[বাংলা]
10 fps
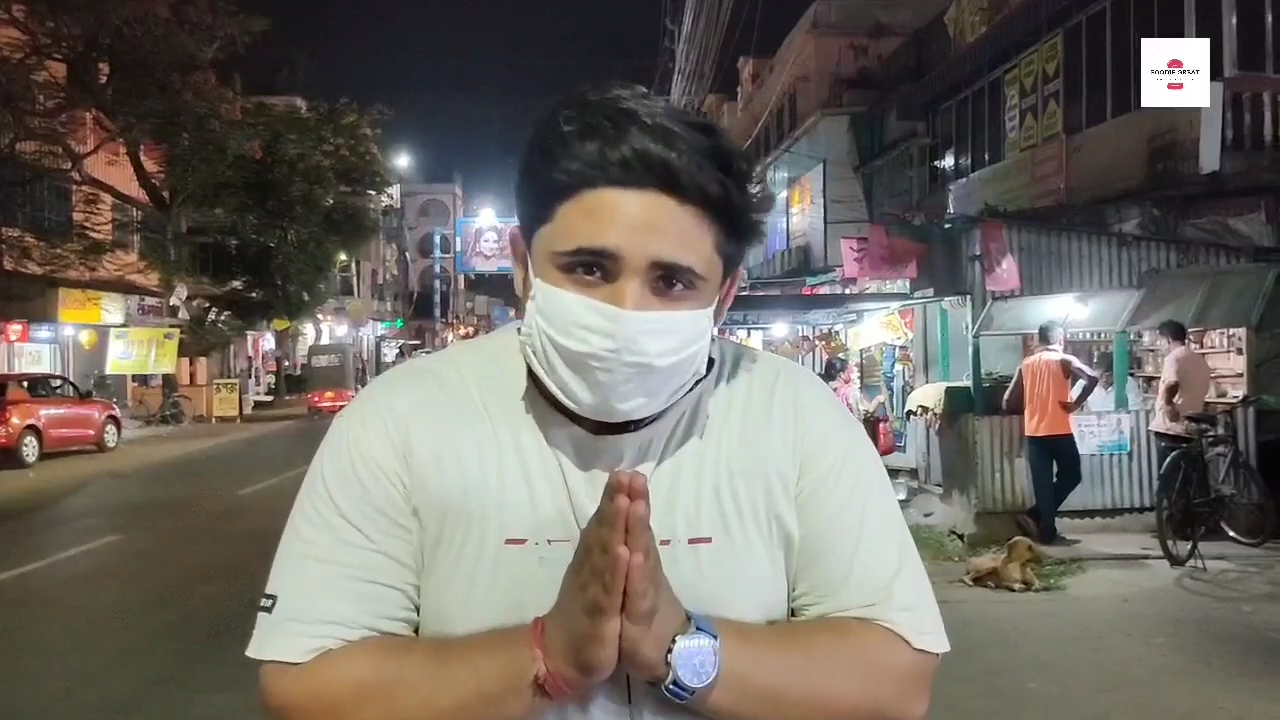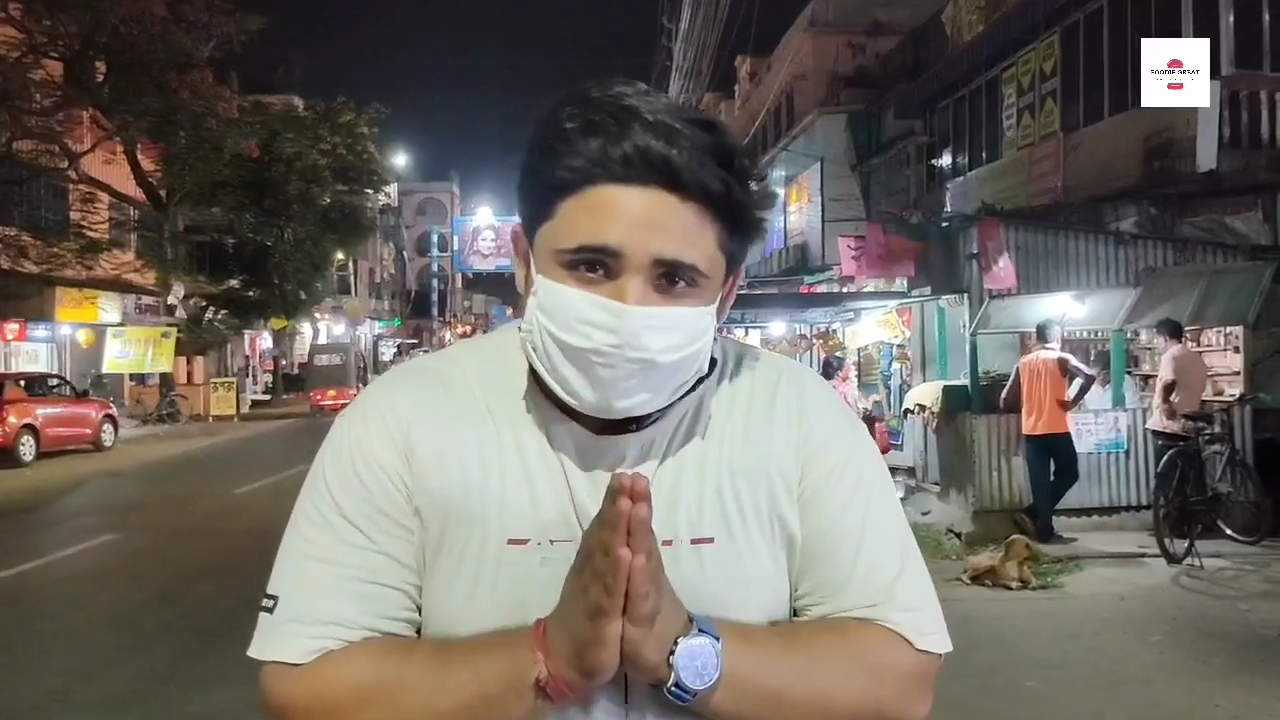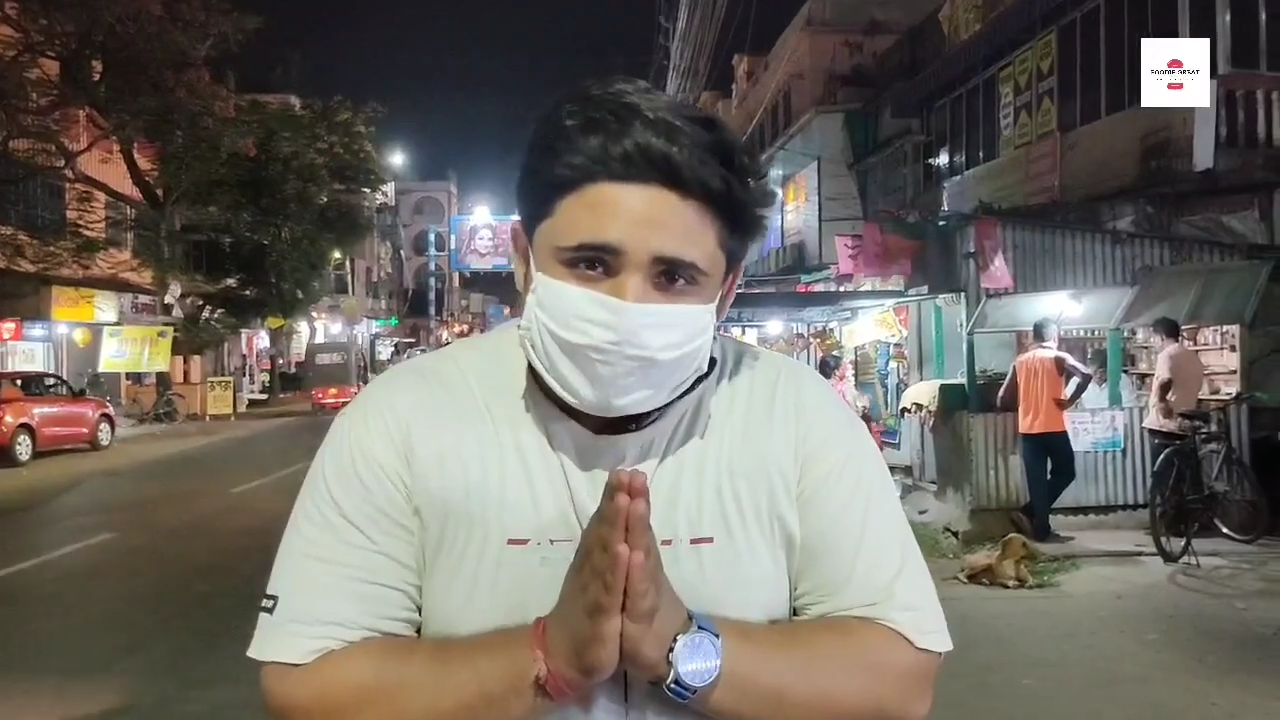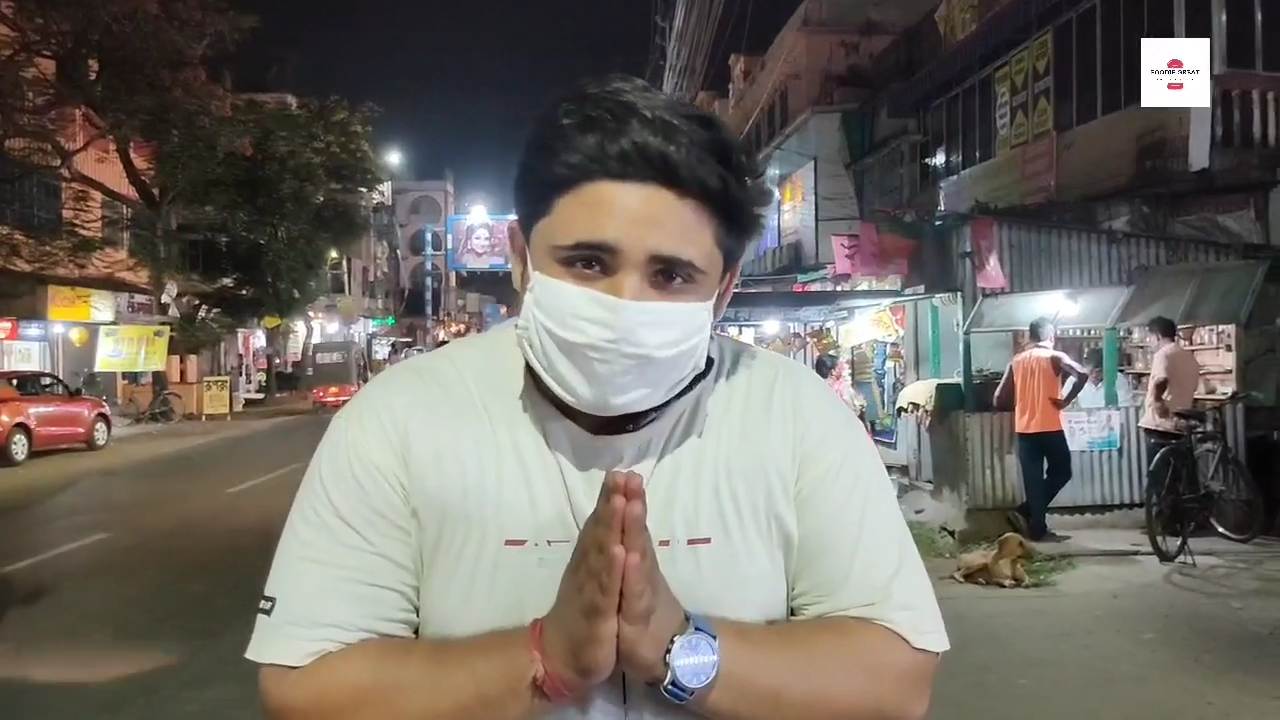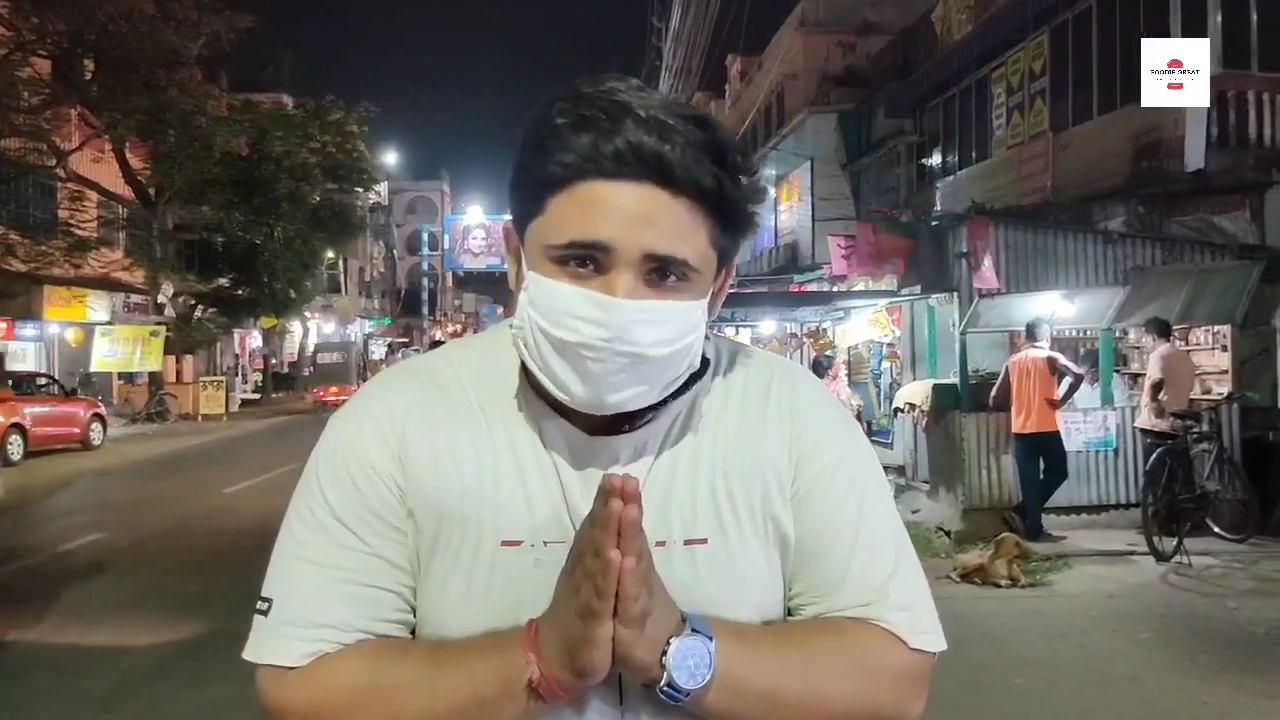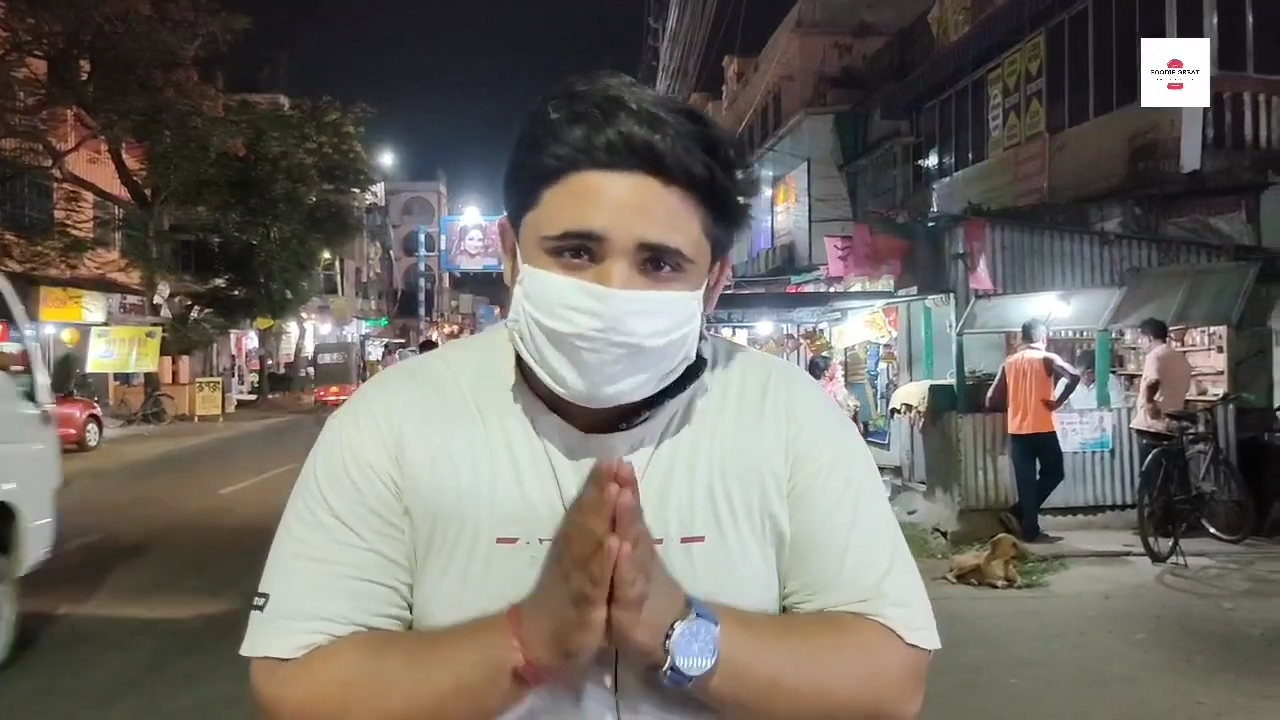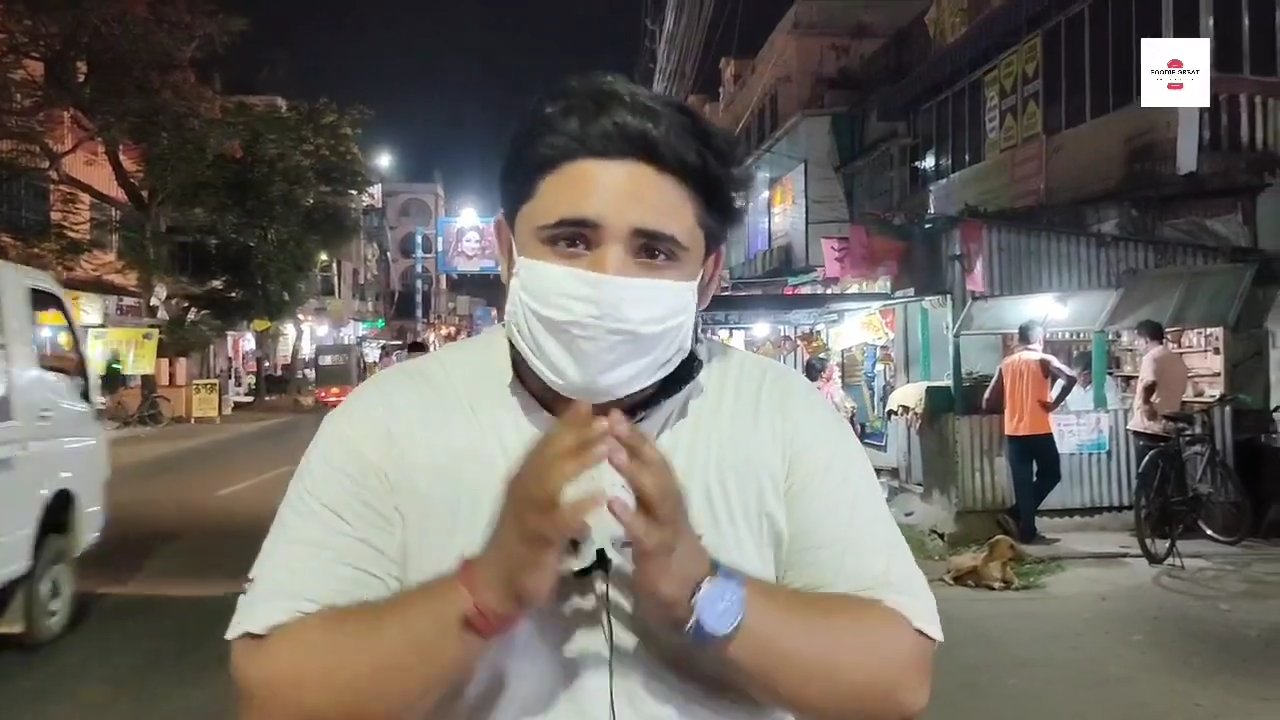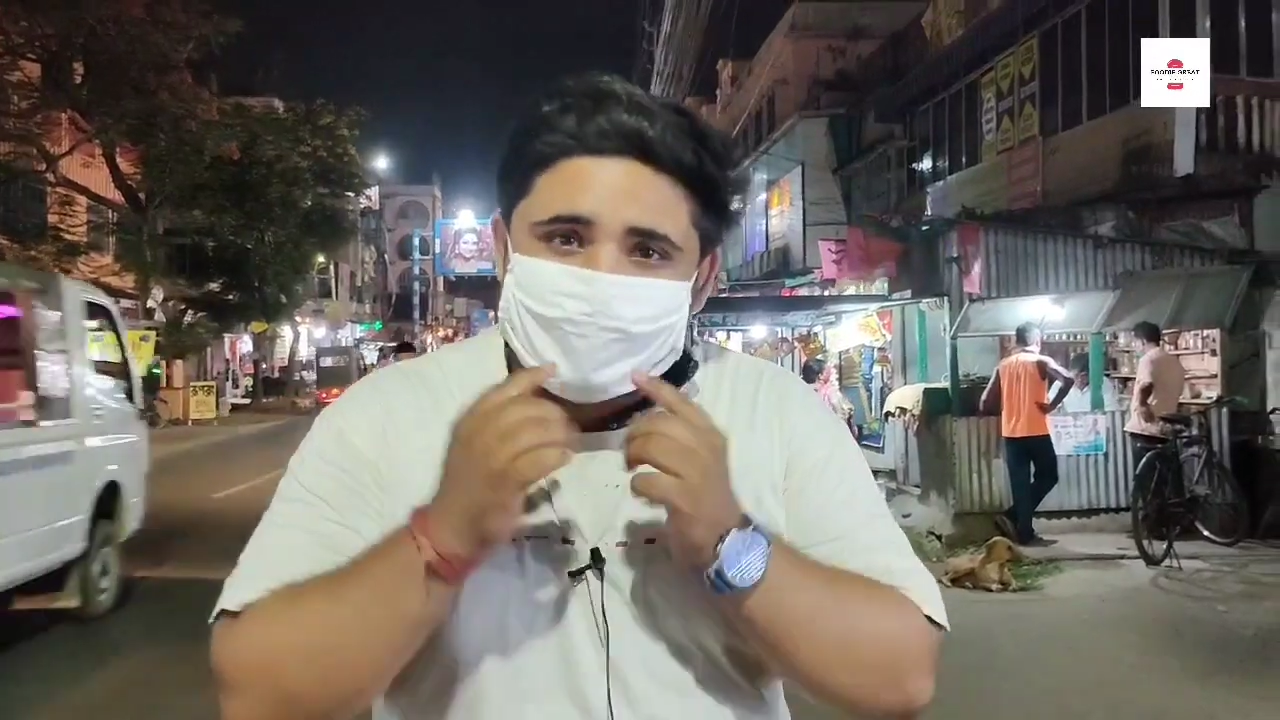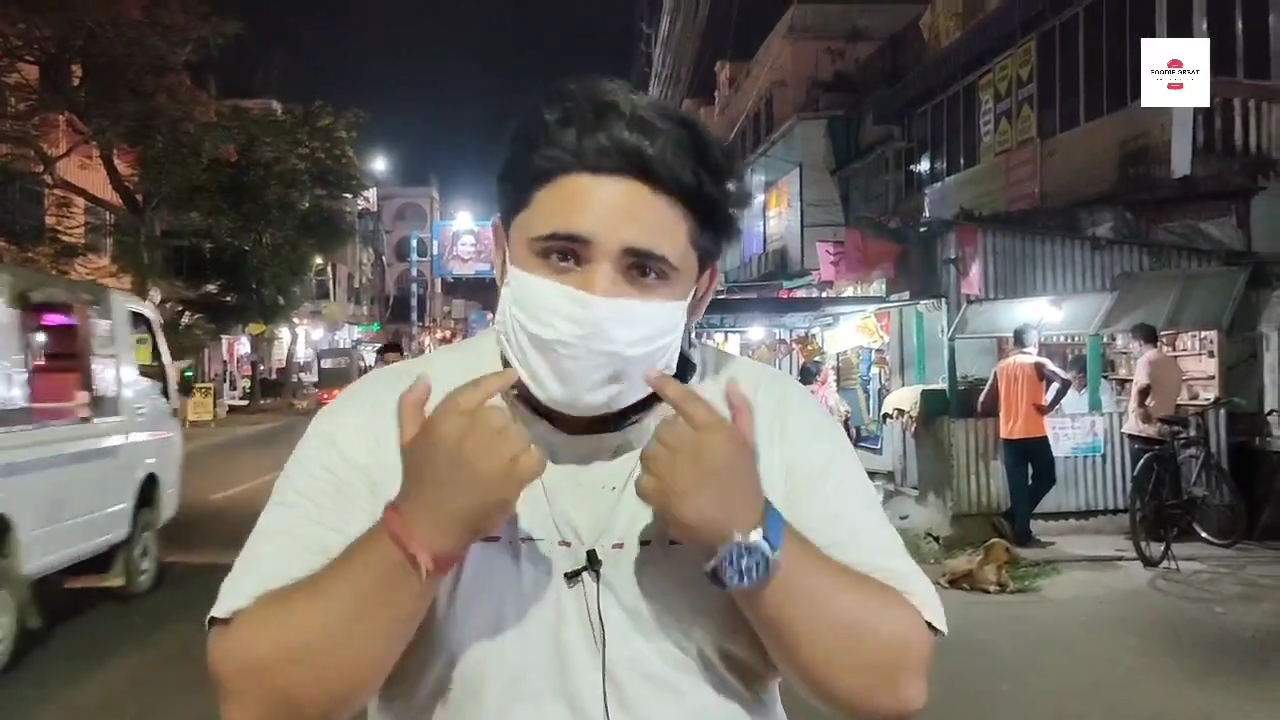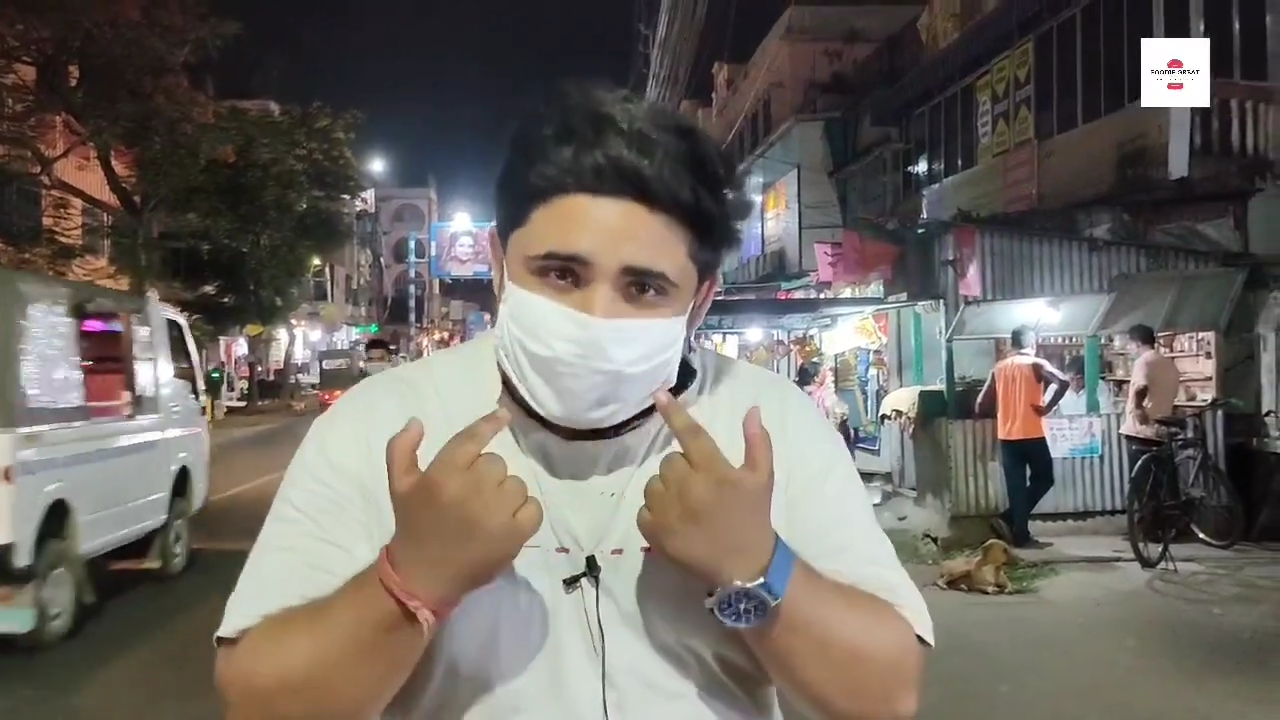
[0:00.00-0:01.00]
করোনা
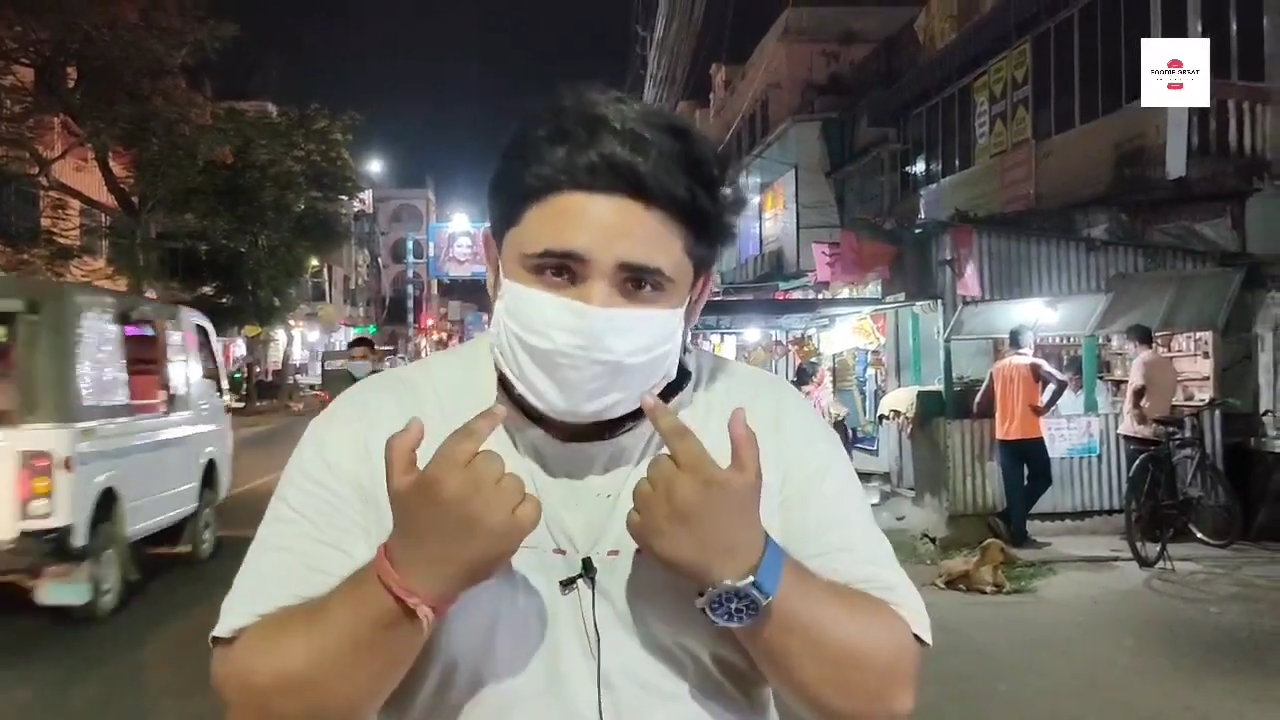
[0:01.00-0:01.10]
সিচুয়েশানে